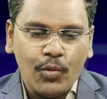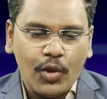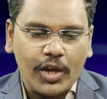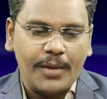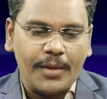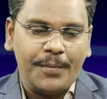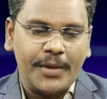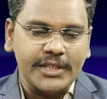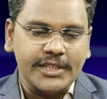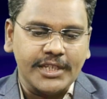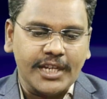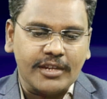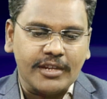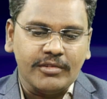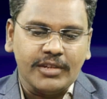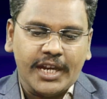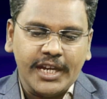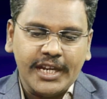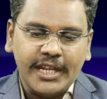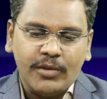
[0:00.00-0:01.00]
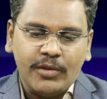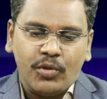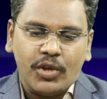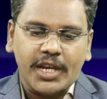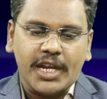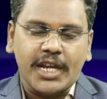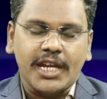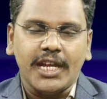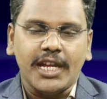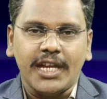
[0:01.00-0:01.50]
ఒక ప్రచారం అంటే ఒక
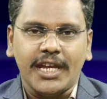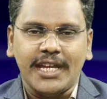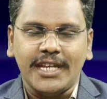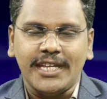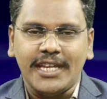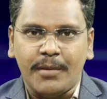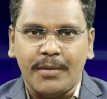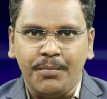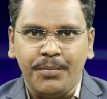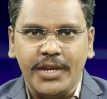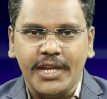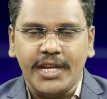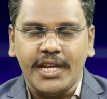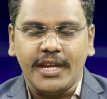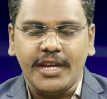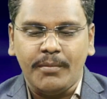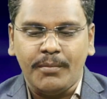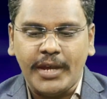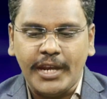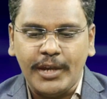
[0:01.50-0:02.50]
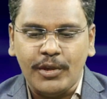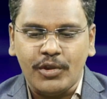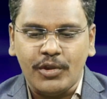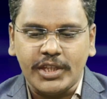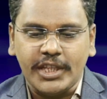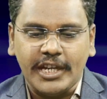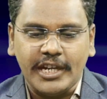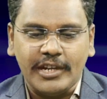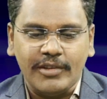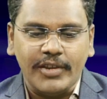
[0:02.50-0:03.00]
రకంగా ఎంపీగా
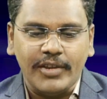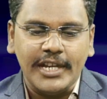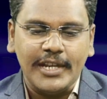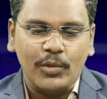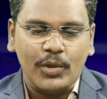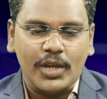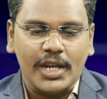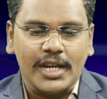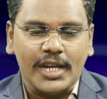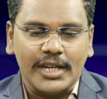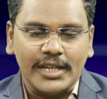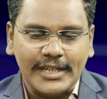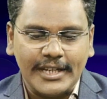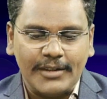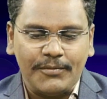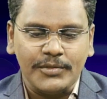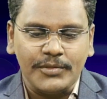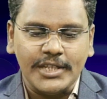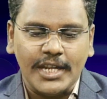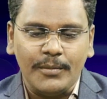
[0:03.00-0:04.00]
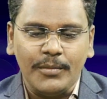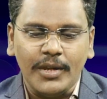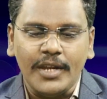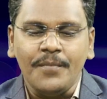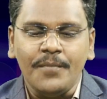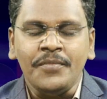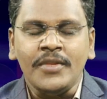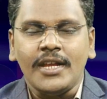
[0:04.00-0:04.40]
బరిలోకి దిగడం అంటే ఒక టఫ్ జాబే